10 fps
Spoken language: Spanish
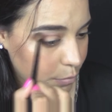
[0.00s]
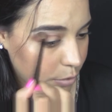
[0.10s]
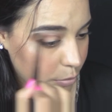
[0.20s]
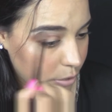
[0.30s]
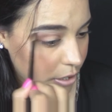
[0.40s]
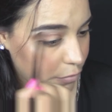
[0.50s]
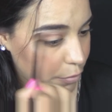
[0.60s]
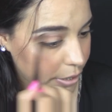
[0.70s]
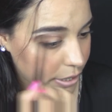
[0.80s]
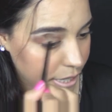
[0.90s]
vuelvo a
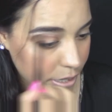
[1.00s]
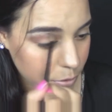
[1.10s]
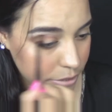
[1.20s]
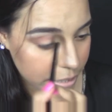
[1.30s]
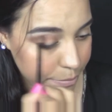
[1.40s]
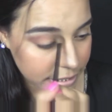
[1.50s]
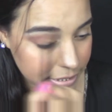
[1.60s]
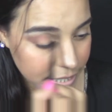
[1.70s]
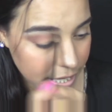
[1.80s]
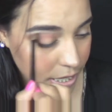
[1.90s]
difuminar con el
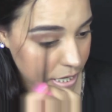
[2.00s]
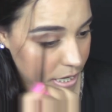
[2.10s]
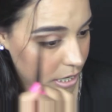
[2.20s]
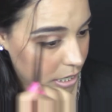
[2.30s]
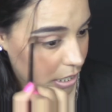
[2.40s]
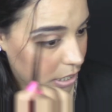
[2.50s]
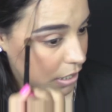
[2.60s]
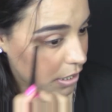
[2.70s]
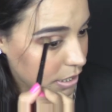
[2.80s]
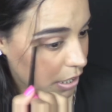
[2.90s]
pincel
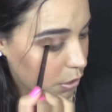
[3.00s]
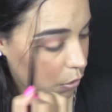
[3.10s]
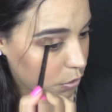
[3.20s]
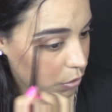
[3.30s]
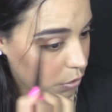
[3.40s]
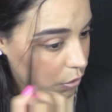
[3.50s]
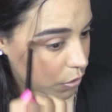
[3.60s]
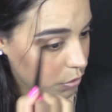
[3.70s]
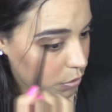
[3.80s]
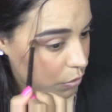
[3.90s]

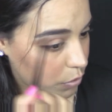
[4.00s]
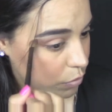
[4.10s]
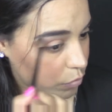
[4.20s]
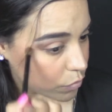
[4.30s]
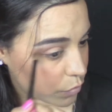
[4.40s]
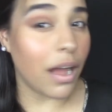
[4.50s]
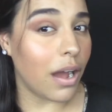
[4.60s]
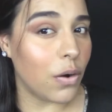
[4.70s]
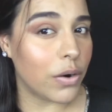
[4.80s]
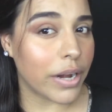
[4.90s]
redondo
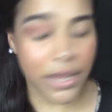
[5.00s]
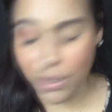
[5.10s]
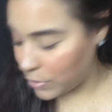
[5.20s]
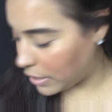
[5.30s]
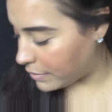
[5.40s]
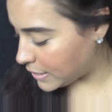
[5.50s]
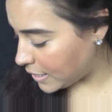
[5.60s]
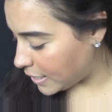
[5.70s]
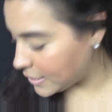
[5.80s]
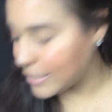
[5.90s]
Ahora, una vez
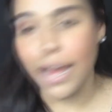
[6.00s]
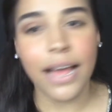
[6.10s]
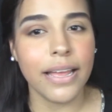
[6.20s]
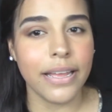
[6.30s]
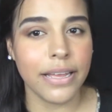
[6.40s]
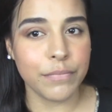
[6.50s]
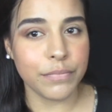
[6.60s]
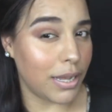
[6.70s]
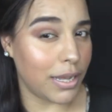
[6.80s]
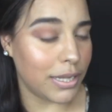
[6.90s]
que ya está
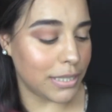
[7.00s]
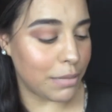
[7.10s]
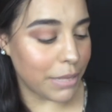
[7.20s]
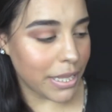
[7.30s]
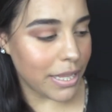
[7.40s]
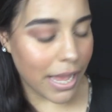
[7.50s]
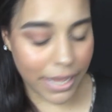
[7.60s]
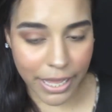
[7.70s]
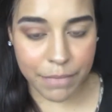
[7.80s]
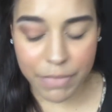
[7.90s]
em, así el
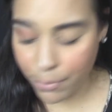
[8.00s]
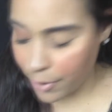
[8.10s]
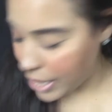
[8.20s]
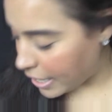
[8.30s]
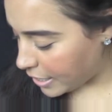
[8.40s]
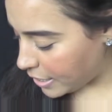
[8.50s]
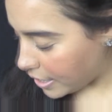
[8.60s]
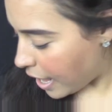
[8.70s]
maquillaje, me voy a ir